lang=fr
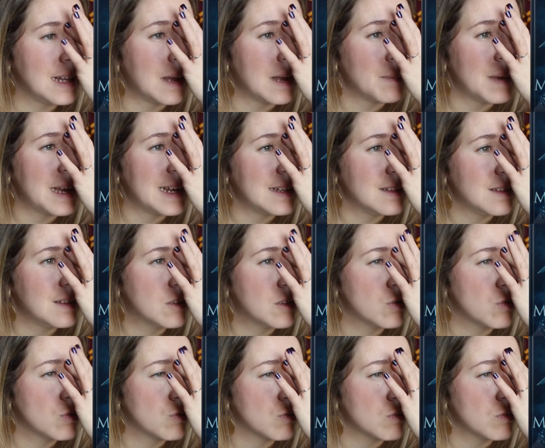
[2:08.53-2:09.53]

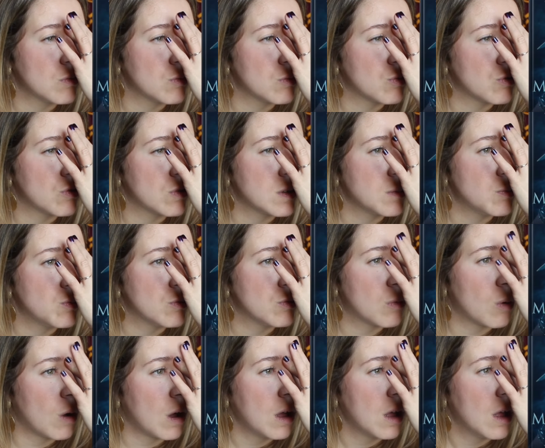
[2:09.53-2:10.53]
malédiction de je sais plus
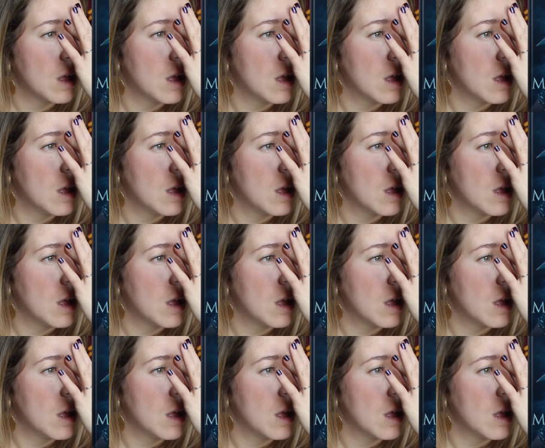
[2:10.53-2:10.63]
quoi.